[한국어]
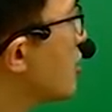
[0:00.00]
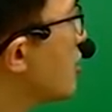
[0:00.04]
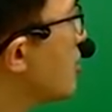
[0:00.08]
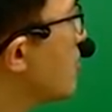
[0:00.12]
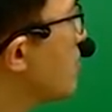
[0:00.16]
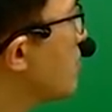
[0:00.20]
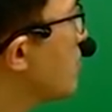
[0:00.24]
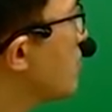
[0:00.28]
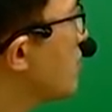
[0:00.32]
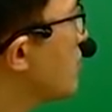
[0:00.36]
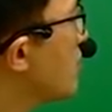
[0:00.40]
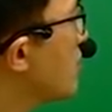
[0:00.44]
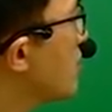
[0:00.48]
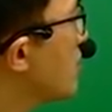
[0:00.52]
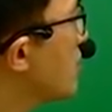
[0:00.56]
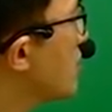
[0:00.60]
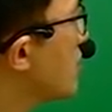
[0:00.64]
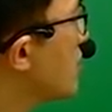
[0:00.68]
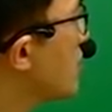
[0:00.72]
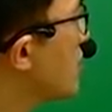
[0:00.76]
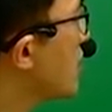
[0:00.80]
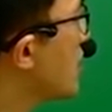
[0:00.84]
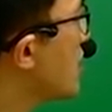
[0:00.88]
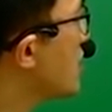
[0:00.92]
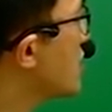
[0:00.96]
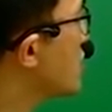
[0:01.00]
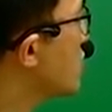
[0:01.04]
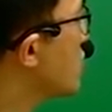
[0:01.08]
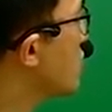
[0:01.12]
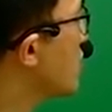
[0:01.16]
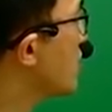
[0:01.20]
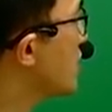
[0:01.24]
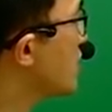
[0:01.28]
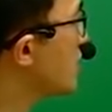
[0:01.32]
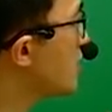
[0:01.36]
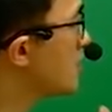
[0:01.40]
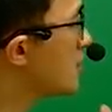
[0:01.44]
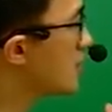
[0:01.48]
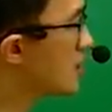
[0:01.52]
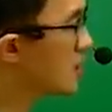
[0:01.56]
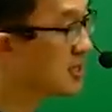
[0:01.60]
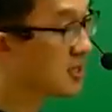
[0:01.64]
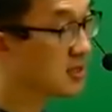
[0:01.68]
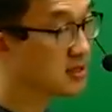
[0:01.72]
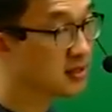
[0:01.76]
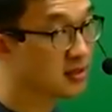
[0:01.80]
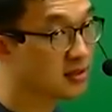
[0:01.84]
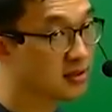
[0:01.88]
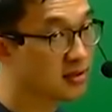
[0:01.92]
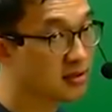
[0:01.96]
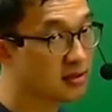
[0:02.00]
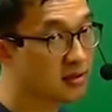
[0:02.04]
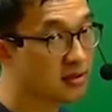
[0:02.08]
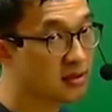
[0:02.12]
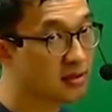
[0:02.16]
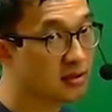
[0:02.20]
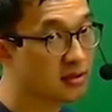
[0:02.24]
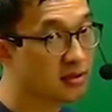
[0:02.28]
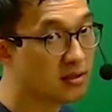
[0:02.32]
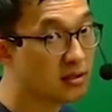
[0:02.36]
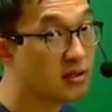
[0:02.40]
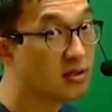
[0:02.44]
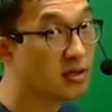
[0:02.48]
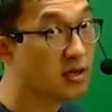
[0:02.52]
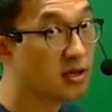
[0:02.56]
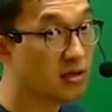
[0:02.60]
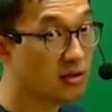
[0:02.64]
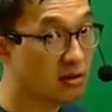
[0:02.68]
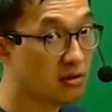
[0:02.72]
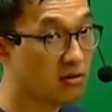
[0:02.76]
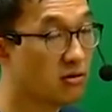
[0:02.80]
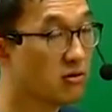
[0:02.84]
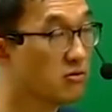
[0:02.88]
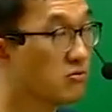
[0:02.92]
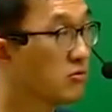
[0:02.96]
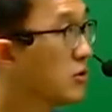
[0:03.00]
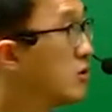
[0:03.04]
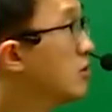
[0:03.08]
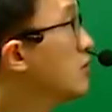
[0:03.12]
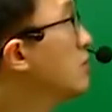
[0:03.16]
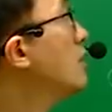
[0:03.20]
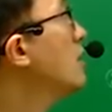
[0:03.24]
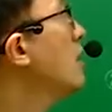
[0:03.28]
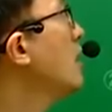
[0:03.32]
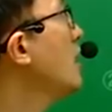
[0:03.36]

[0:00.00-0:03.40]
컴퓨터를 가지고 있는 나라는 이게 영어고요.